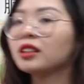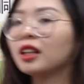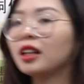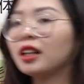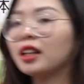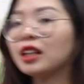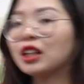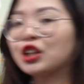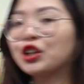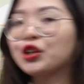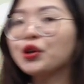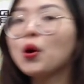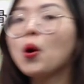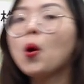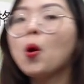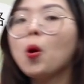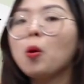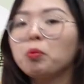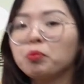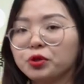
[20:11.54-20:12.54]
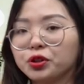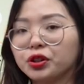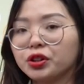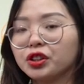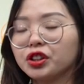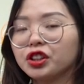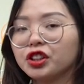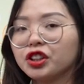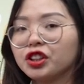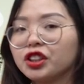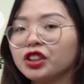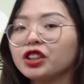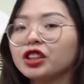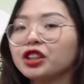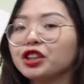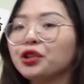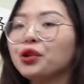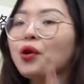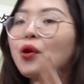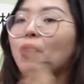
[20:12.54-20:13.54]
ê, kyo bu ừ,
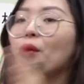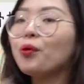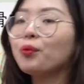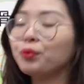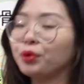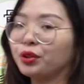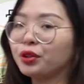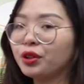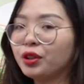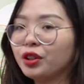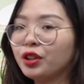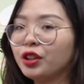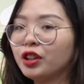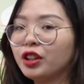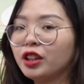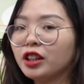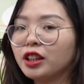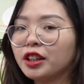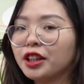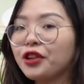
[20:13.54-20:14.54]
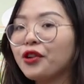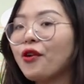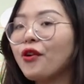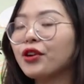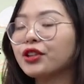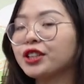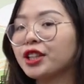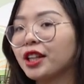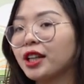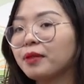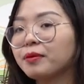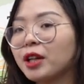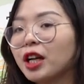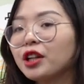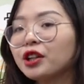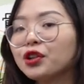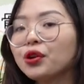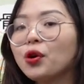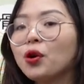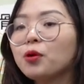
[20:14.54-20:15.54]
kyo bu kyo có trường hợp nhá
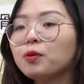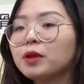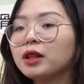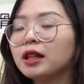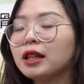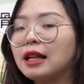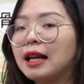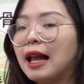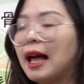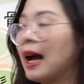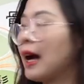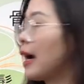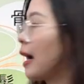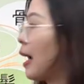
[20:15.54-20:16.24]
kyo bu là